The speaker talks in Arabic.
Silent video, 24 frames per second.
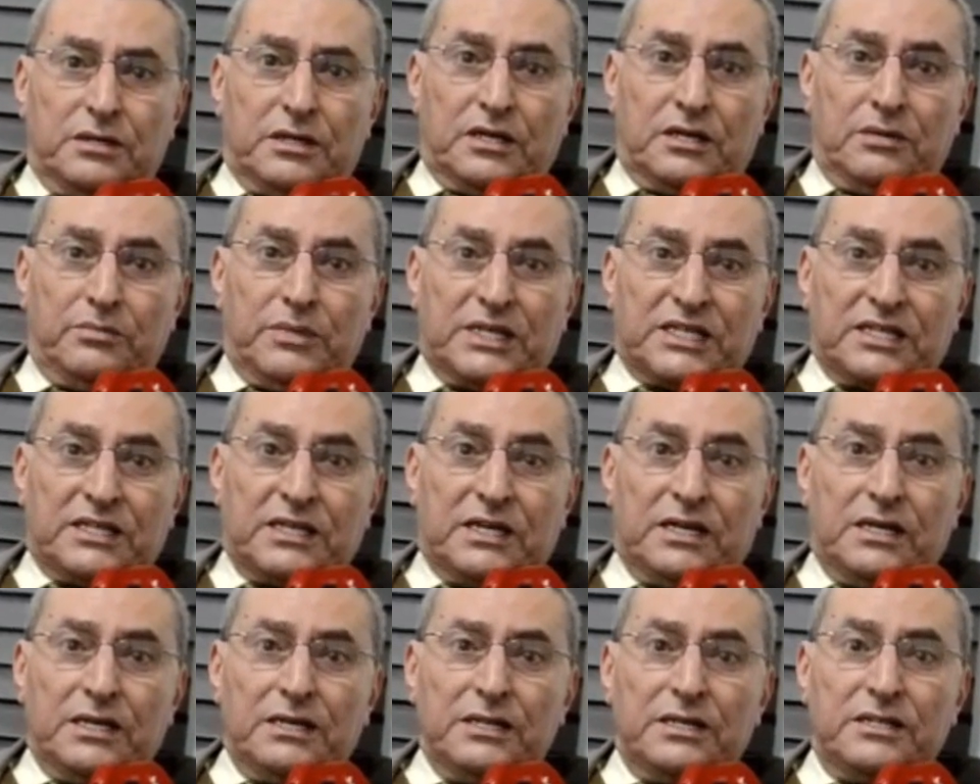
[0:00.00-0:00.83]

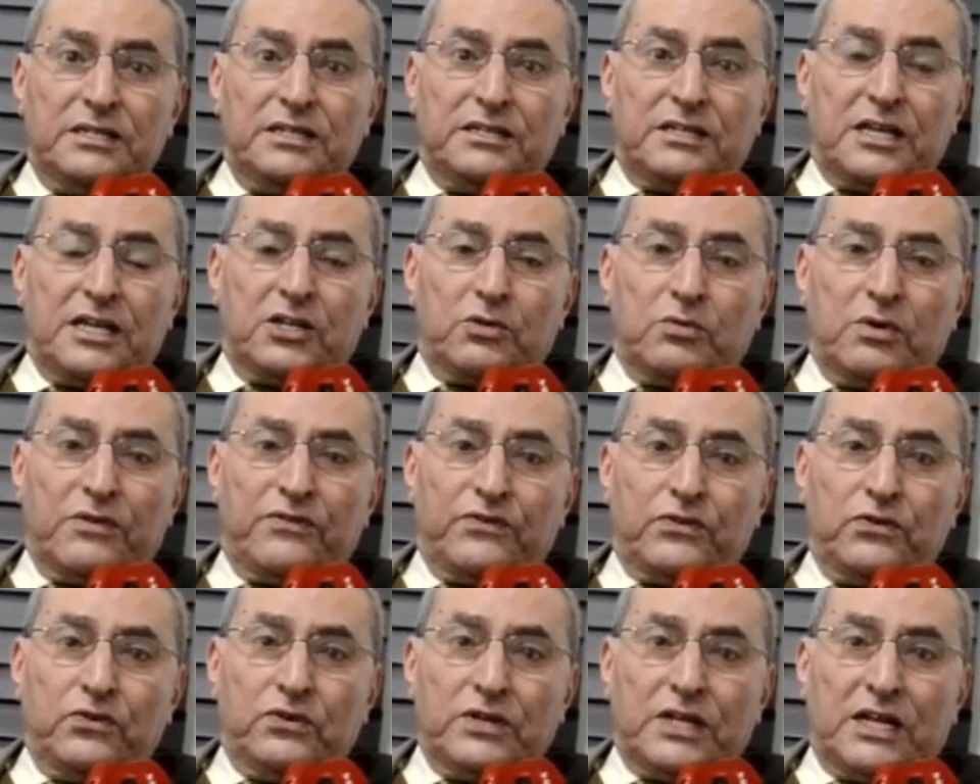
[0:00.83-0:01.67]
المرضى اللي
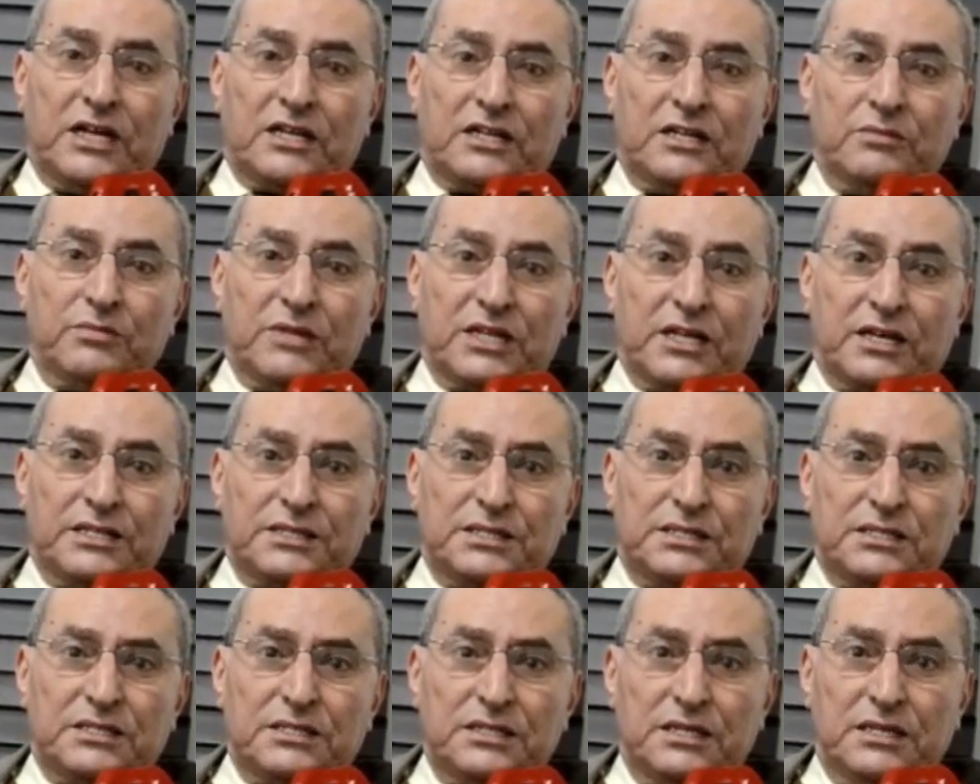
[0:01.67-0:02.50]
تيتوافدوا على هذا
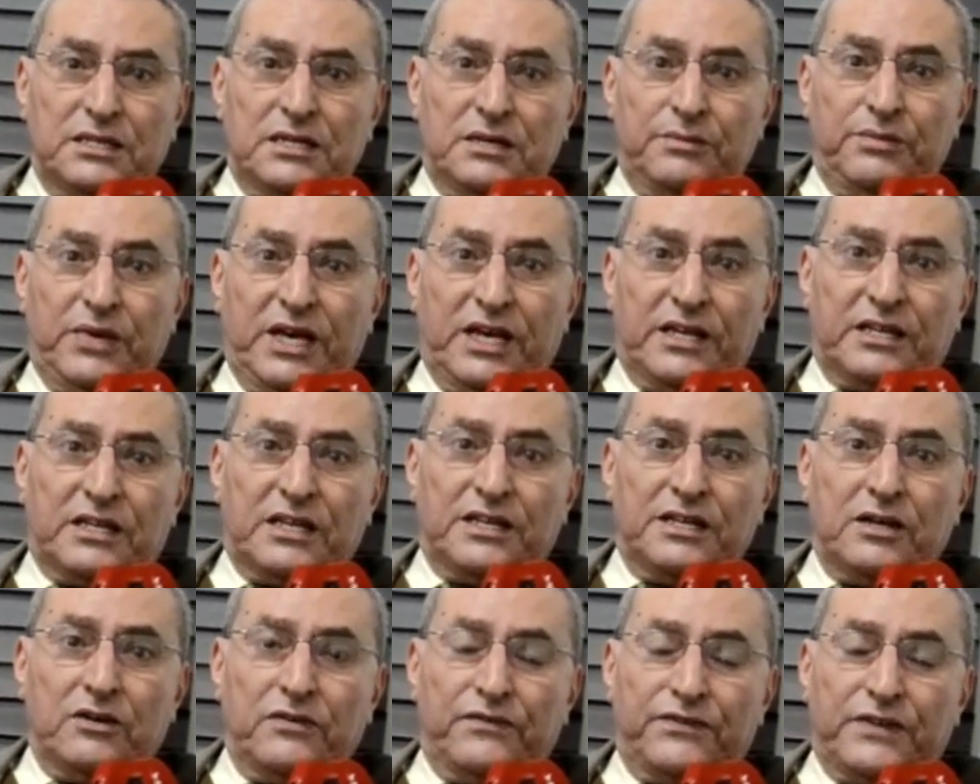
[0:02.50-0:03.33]
المركز بحيث
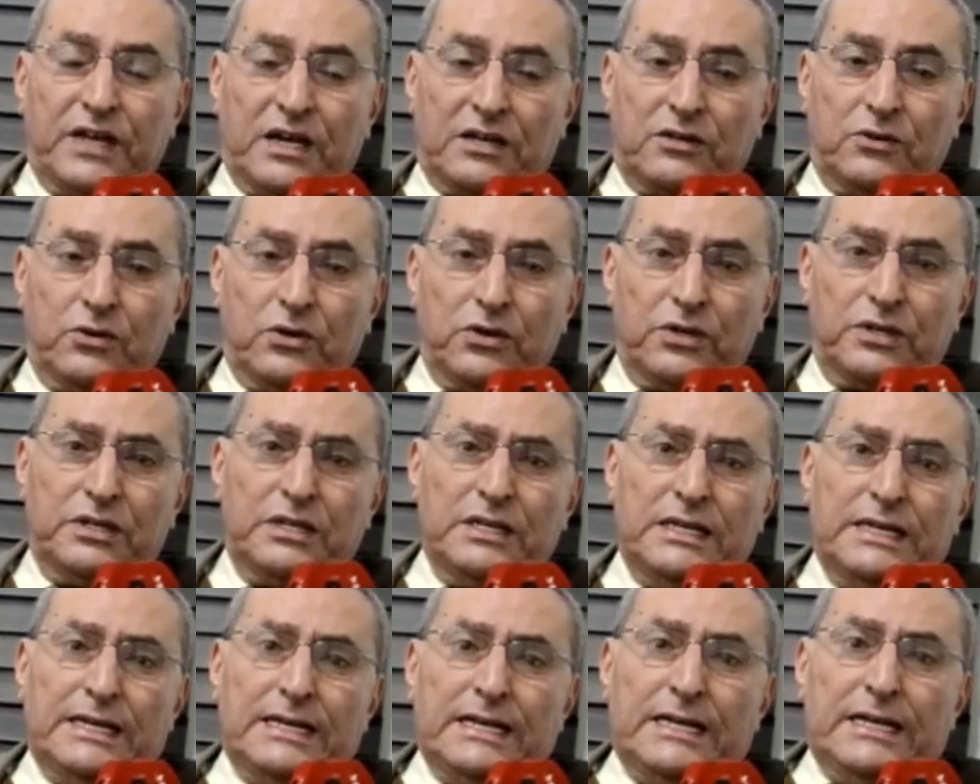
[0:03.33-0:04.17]
انه في ذاك الوقت
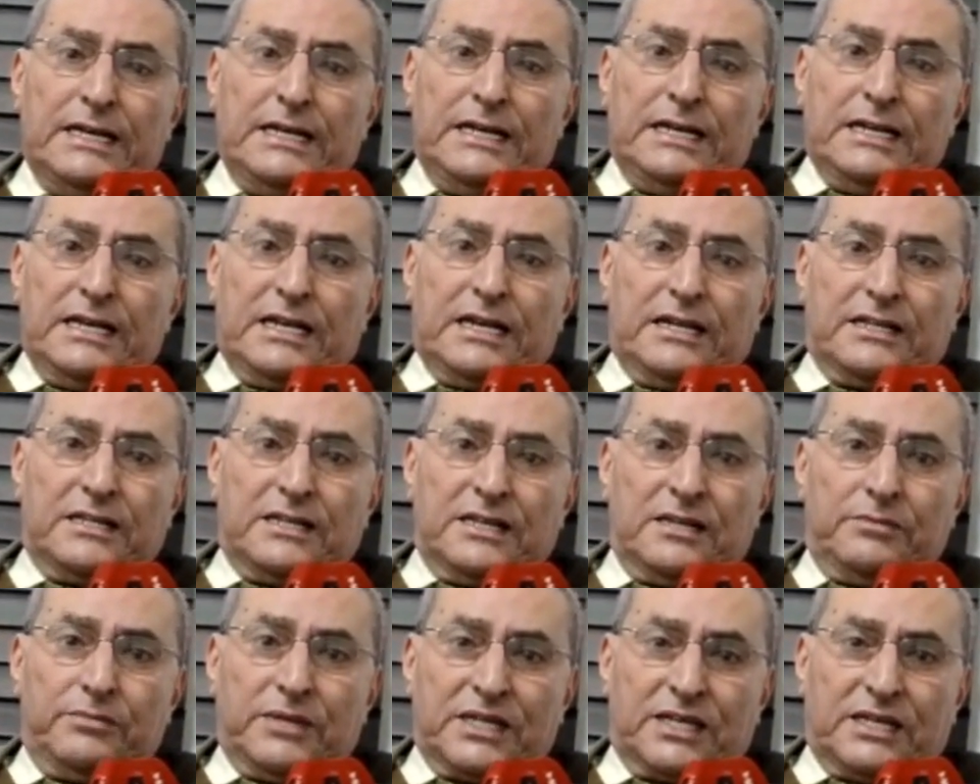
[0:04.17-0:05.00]
كان
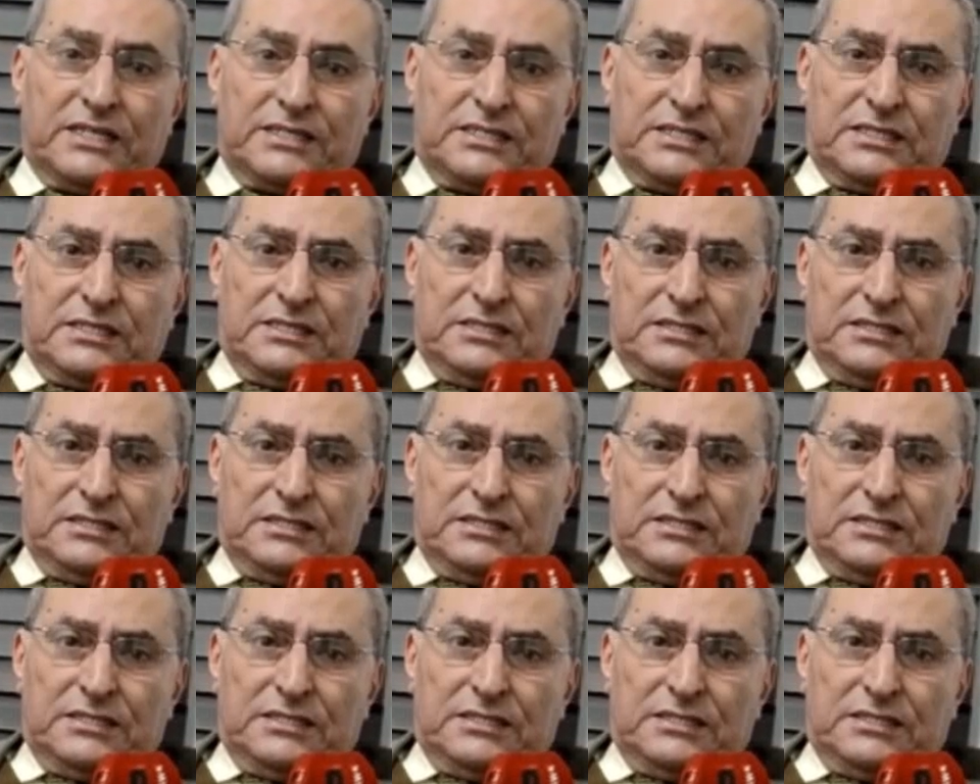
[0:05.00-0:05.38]
المركز